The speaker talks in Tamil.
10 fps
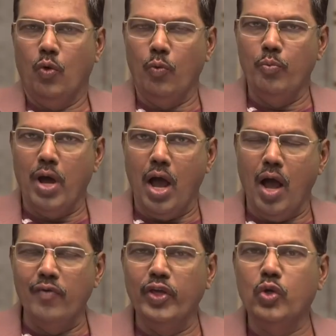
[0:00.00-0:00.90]
ரொம்ப
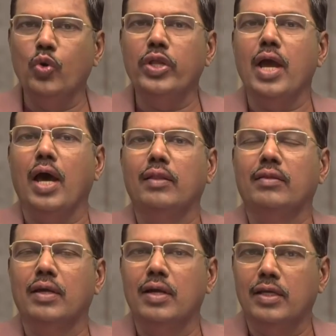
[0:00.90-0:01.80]
ஆவிக்குரிய
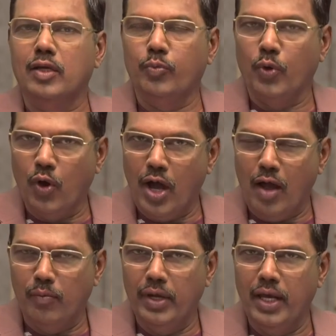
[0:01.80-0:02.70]
அர்த்தங்களுக்கு
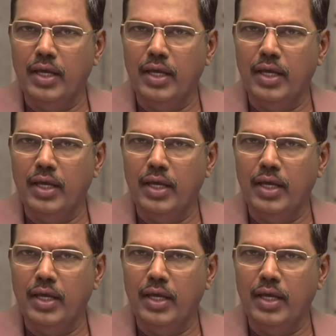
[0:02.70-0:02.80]
போகாம